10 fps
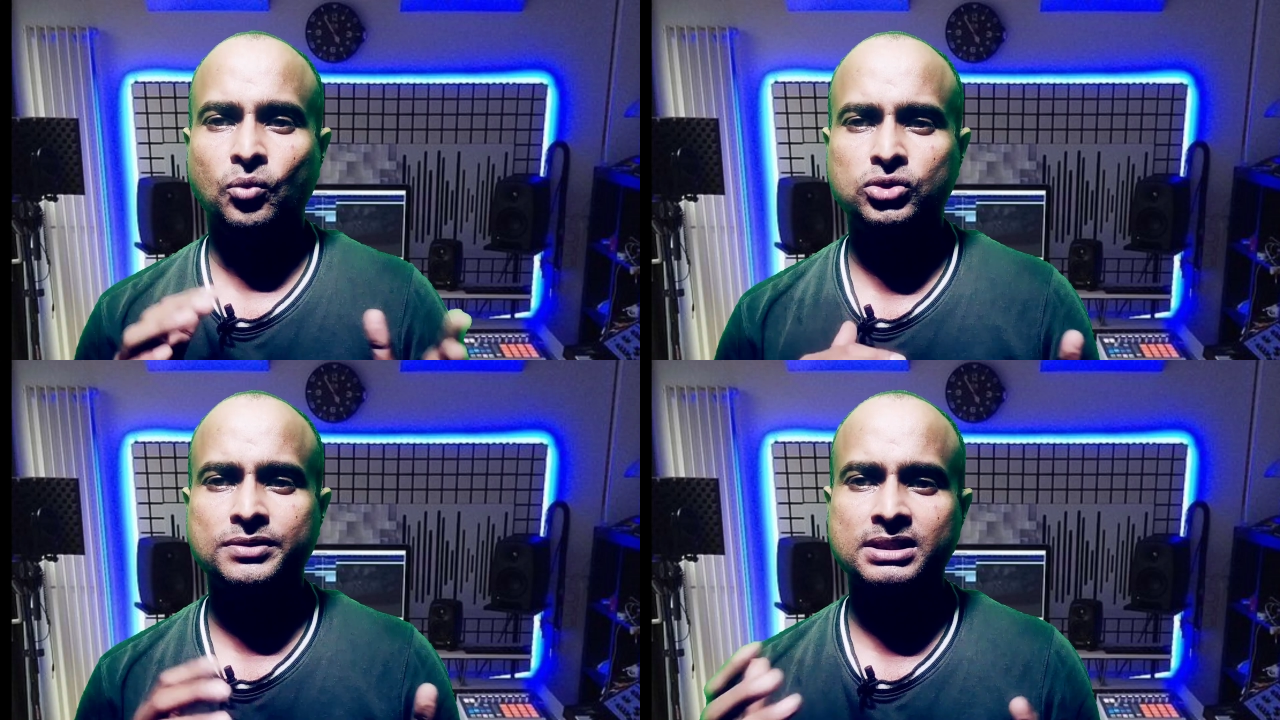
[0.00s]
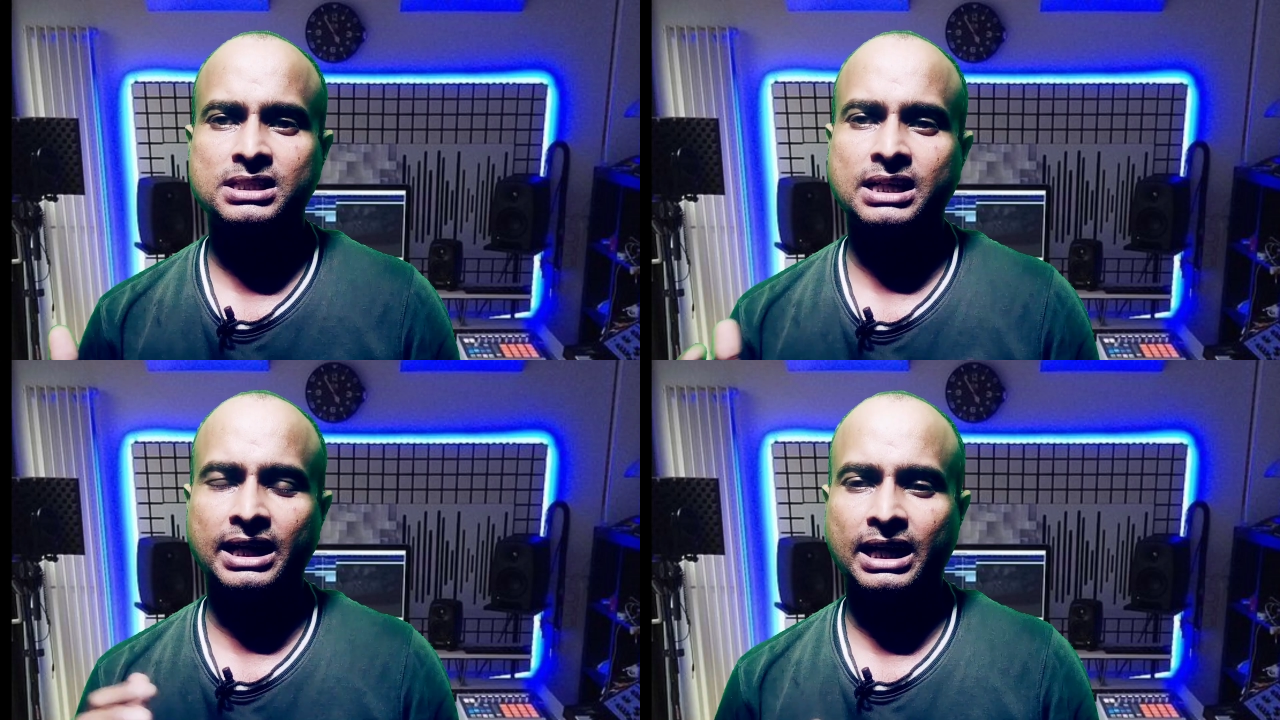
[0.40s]
उस
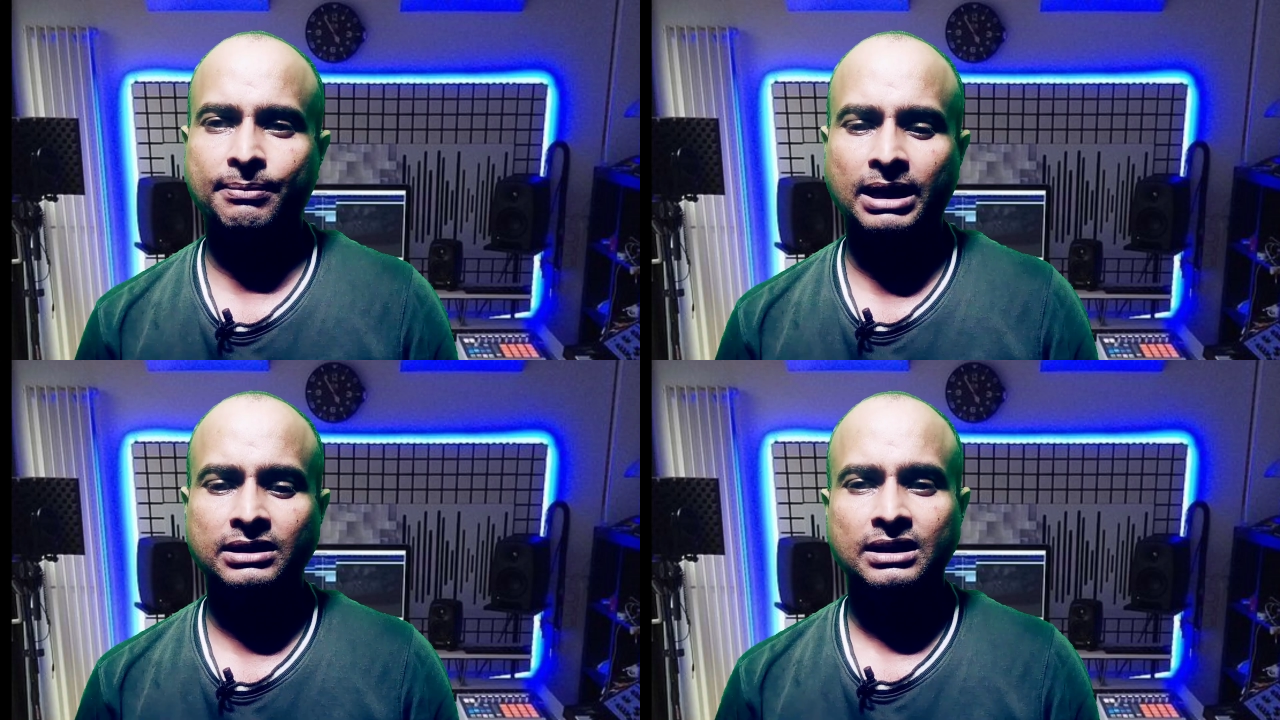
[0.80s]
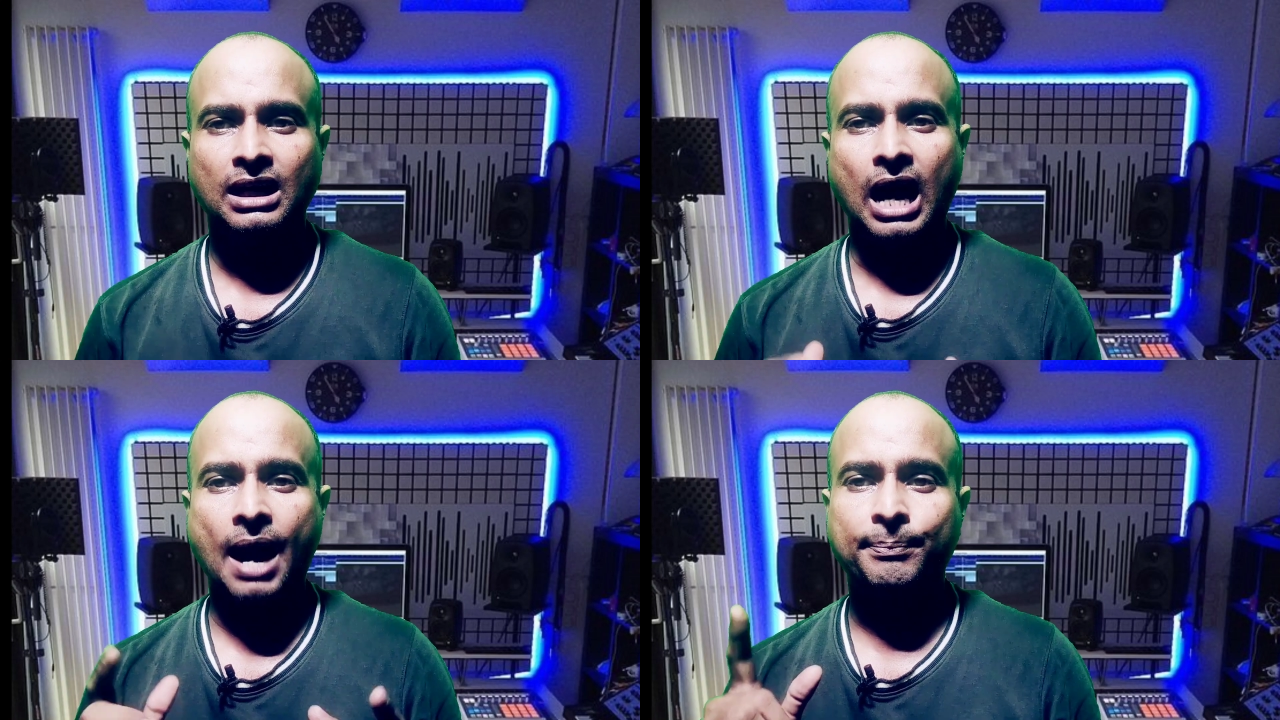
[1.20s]
चीज करने के बाद
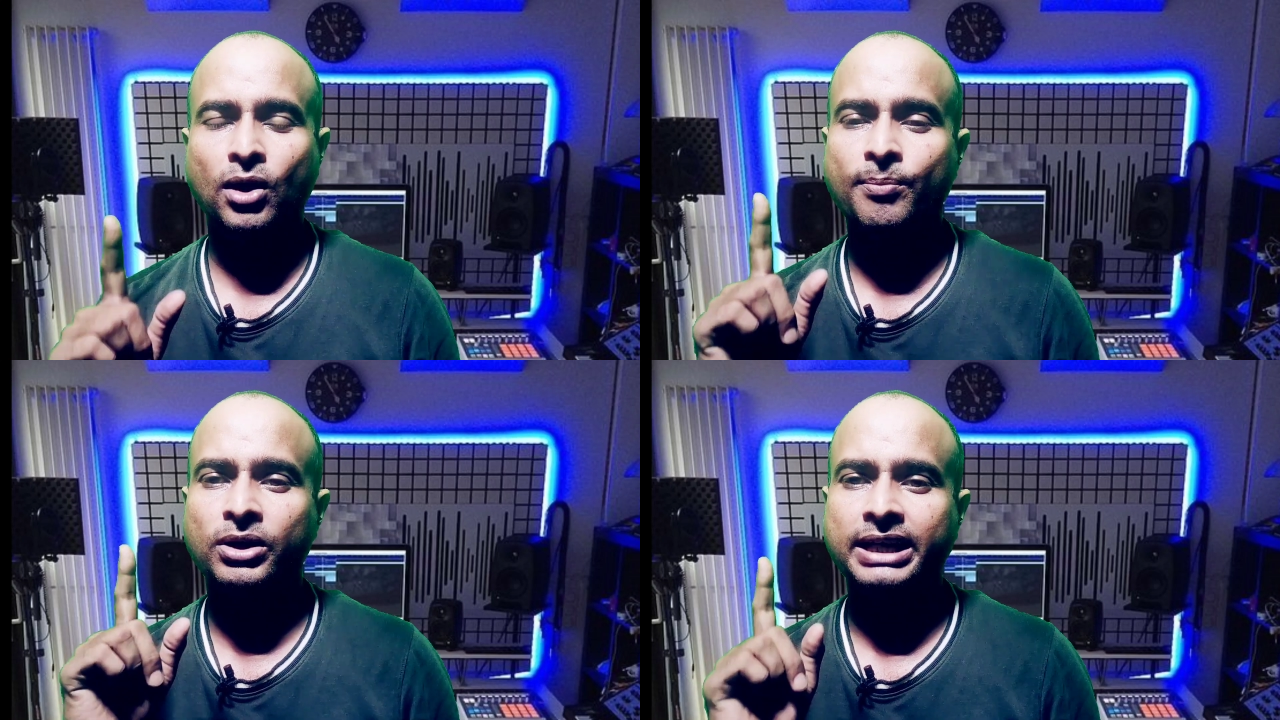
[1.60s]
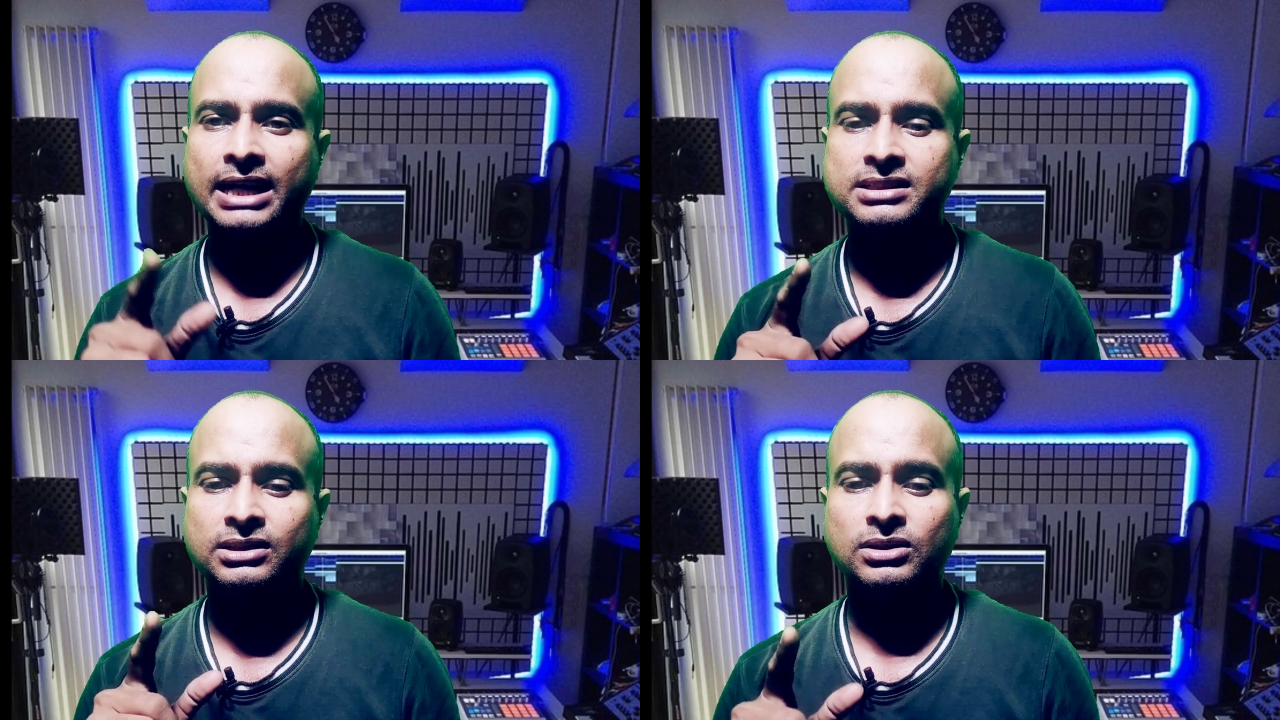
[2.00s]
आपको
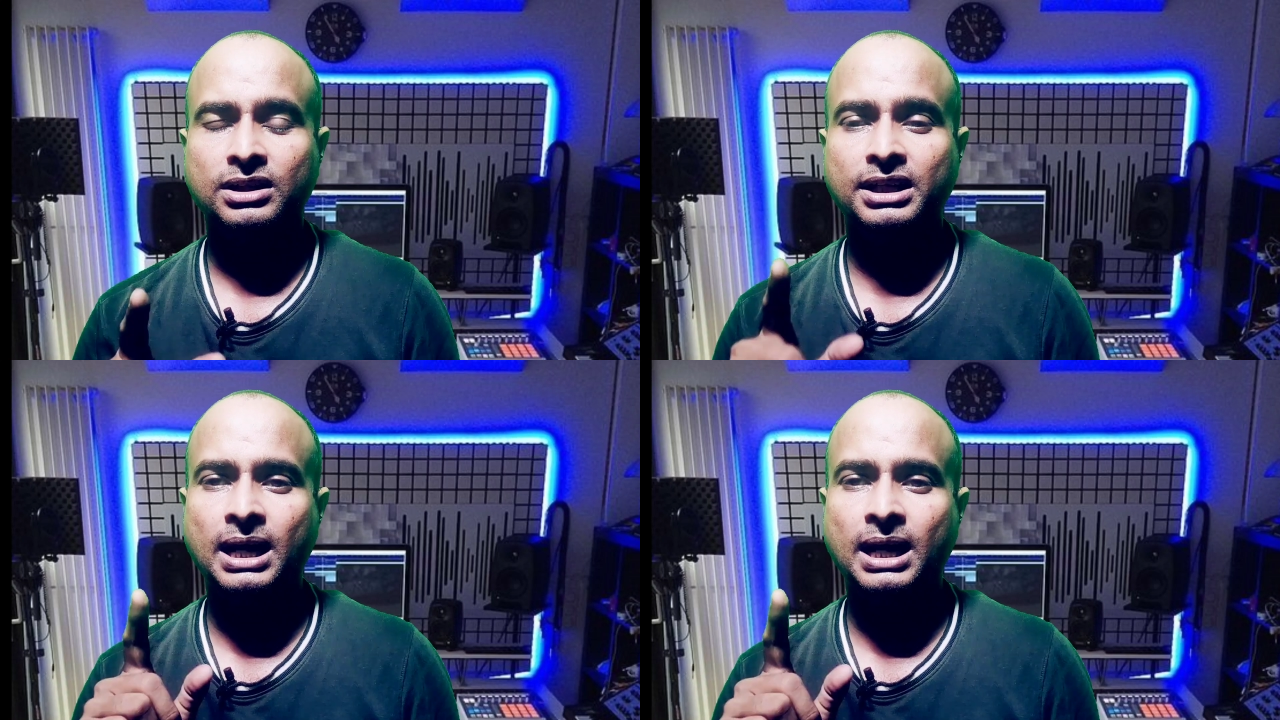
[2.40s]
चल चलकर